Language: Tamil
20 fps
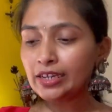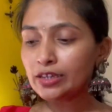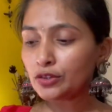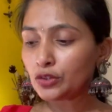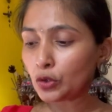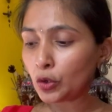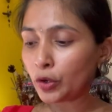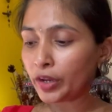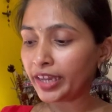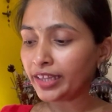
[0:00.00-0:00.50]
ஸோ
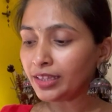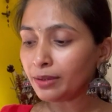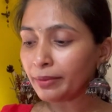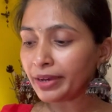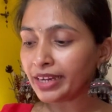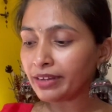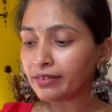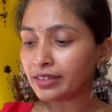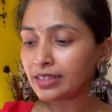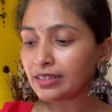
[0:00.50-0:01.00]
இந்த
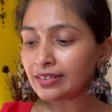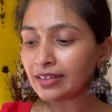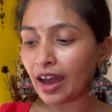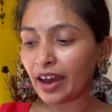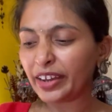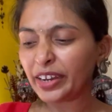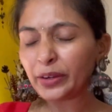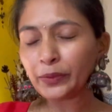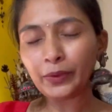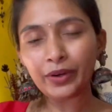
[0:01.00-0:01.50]
மாதிரி வந்து
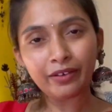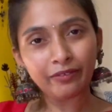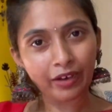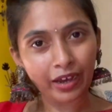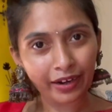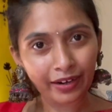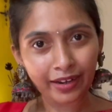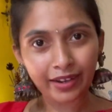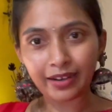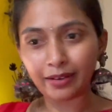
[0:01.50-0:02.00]
சாரி கூட
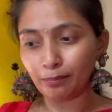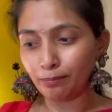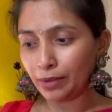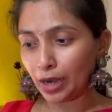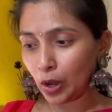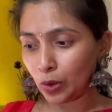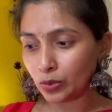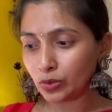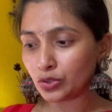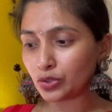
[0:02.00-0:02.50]
வர
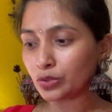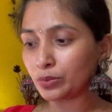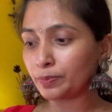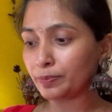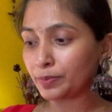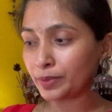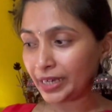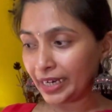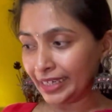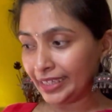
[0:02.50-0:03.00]
ப்ளவுஸும்
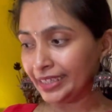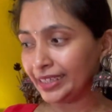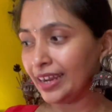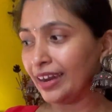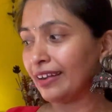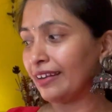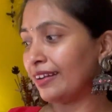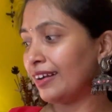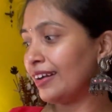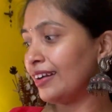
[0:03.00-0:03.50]

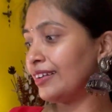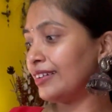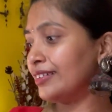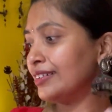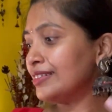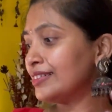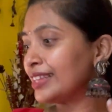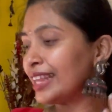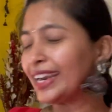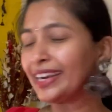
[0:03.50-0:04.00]
கட்டினானா
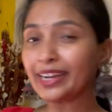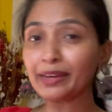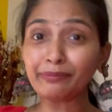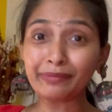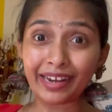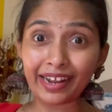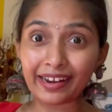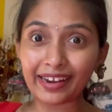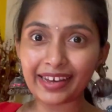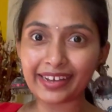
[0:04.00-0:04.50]
சில டைம்
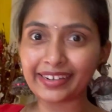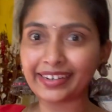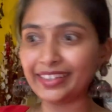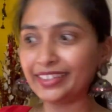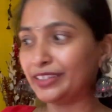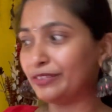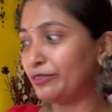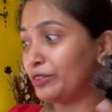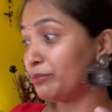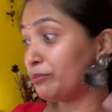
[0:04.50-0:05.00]
நல்லா
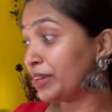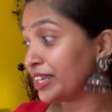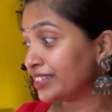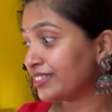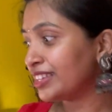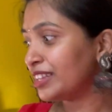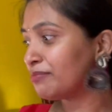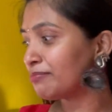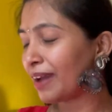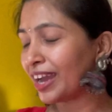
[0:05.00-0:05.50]
இருக்காது வி மிக்ஸ்
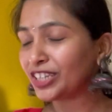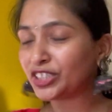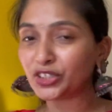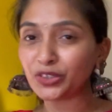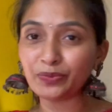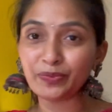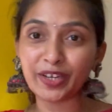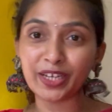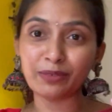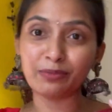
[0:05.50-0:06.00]
அண்ட் மேட்ச்
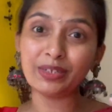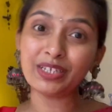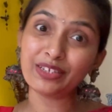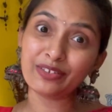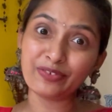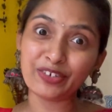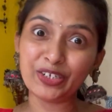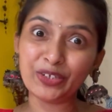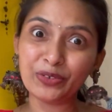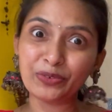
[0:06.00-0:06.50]
அண்ட் வேர்
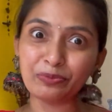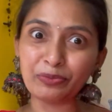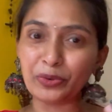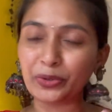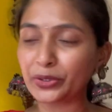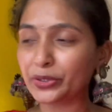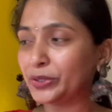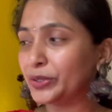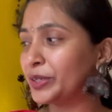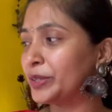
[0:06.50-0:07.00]
இட் லுக்
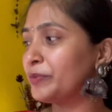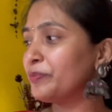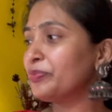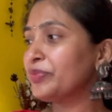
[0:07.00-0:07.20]
மோர் குட்